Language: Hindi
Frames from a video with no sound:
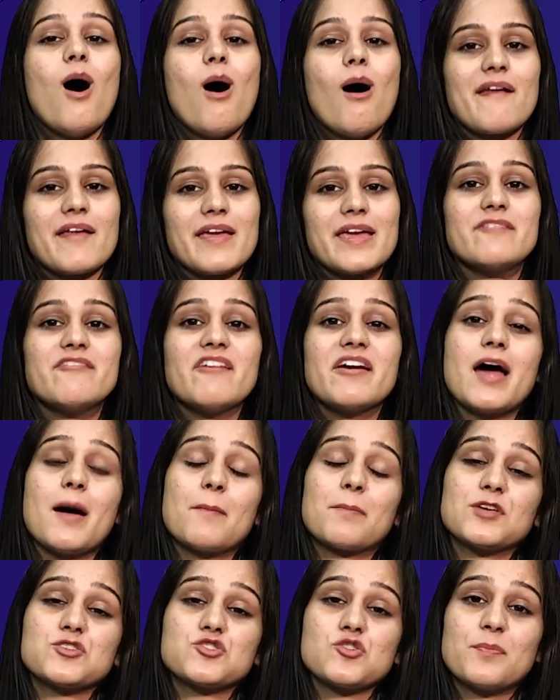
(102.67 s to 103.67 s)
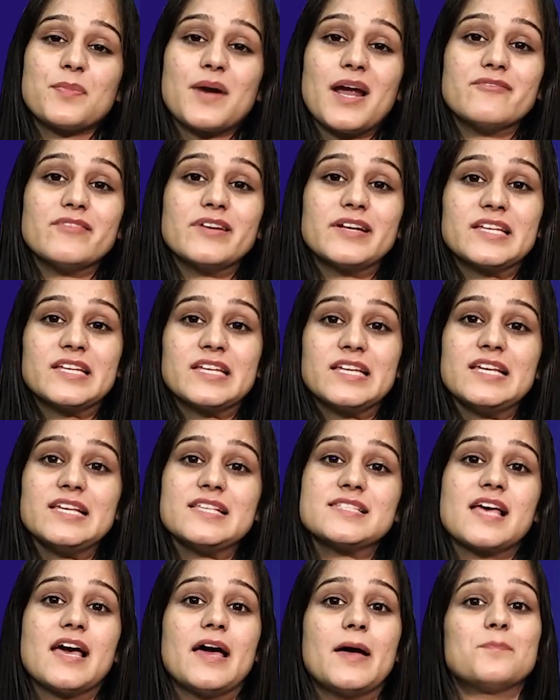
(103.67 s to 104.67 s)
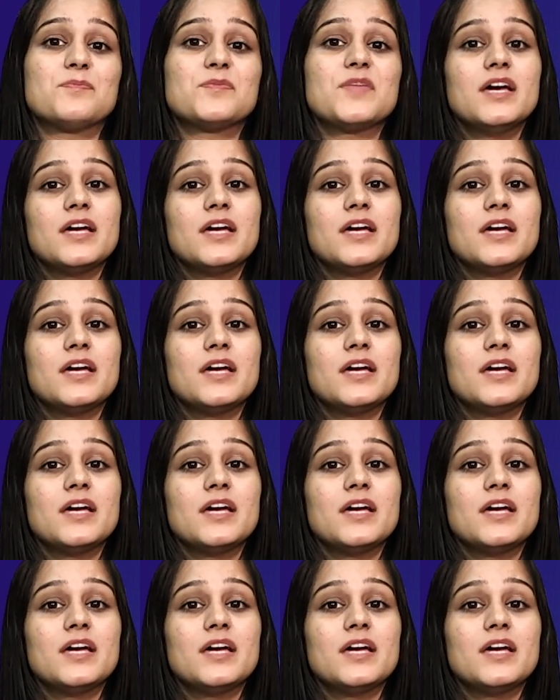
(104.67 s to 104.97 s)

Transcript: और इवन आपकी जो प्राइवेट कीज हैं